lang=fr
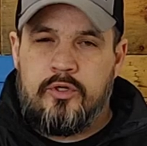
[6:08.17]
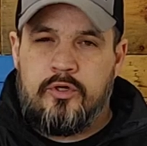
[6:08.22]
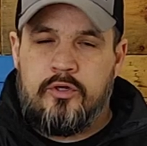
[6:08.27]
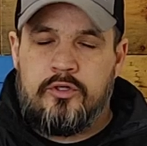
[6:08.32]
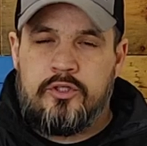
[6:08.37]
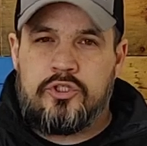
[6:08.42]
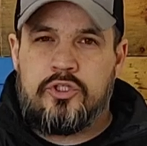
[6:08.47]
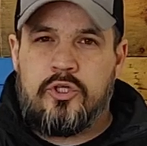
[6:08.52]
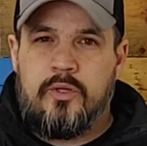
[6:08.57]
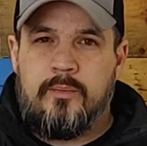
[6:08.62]

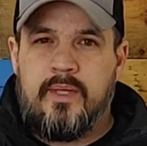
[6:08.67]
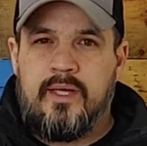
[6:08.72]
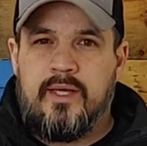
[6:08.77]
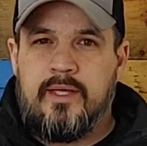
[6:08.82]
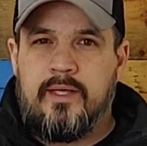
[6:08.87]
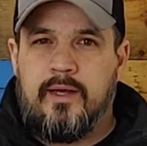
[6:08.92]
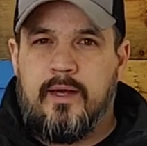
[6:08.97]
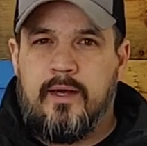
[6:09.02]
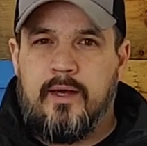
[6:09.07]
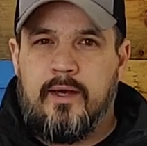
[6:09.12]
euh, se
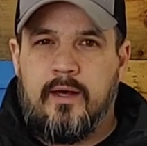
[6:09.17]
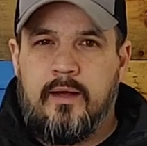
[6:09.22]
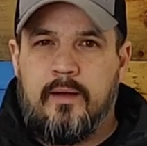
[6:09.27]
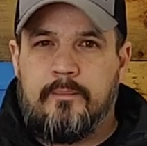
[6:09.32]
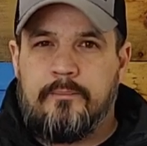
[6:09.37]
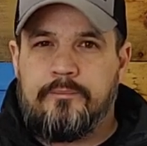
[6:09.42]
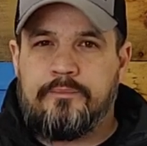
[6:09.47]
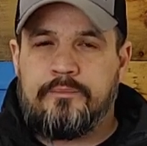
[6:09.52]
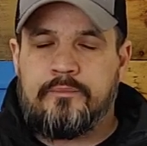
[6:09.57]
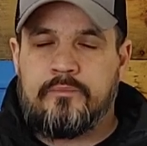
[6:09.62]
met
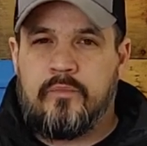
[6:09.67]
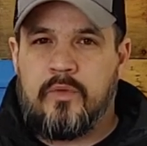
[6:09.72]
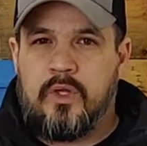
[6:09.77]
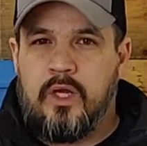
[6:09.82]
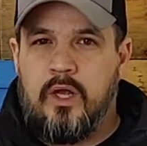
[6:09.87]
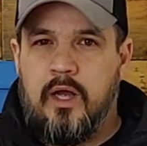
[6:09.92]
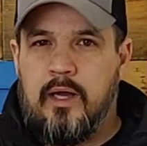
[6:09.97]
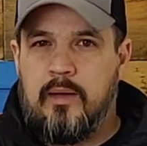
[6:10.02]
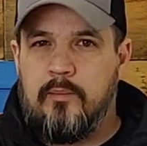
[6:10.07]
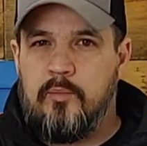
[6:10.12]

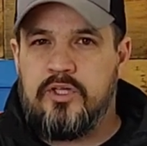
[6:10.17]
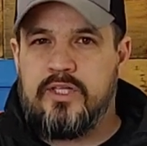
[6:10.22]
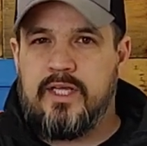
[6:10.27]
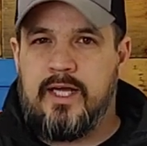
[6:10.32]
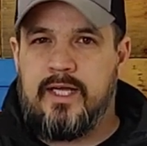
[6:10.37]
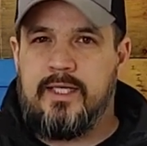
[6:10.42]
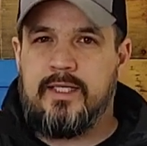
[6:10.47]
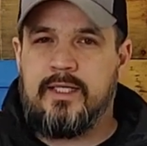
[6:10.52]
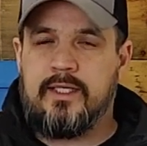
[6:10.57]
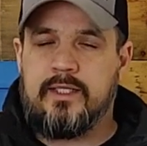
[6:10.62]
en, mode
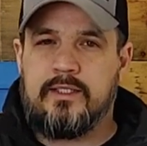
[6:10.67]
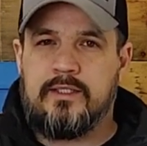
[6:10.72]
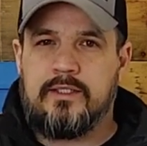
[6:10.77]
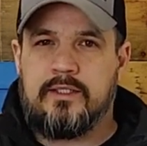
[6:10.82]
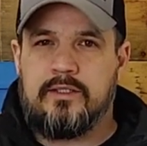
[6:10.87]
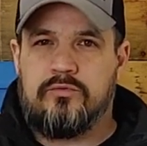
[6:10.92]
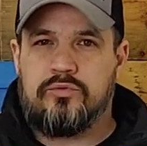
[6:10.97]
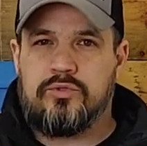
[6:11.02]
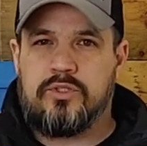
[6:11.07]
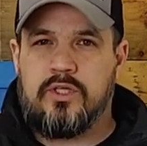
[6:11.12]

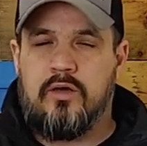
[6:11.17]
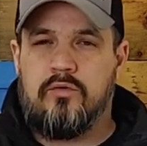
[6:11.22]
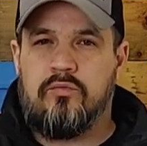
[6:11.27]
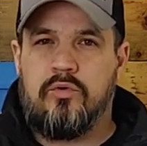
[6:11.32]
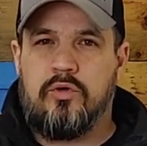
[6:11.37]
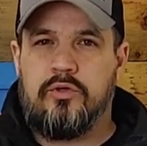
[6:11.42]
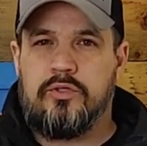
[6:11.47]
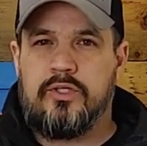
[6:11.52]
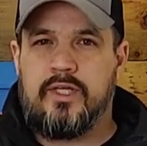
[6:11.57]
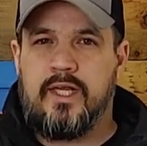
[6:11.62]
alerte et vous
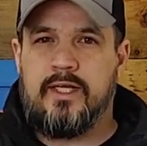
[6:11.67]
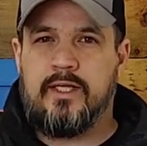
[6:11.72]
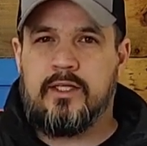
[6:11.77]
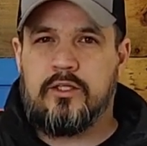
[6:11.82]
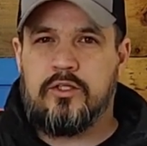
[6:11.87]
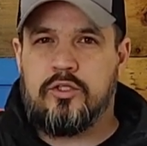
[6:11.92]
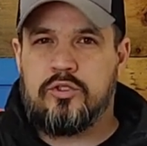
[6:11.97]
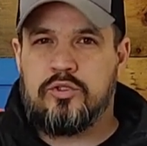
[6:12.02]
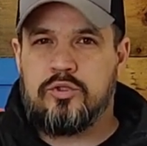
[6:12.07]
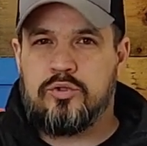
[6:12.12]
envoie une
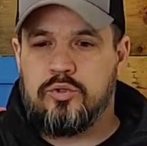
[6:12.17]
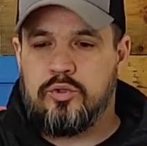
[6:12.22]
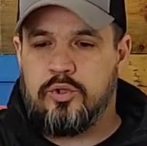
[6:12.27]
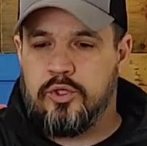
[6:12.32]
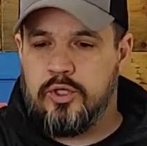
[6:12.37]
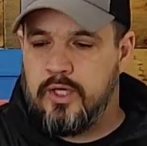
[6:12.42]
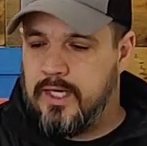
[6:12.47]
alerte sur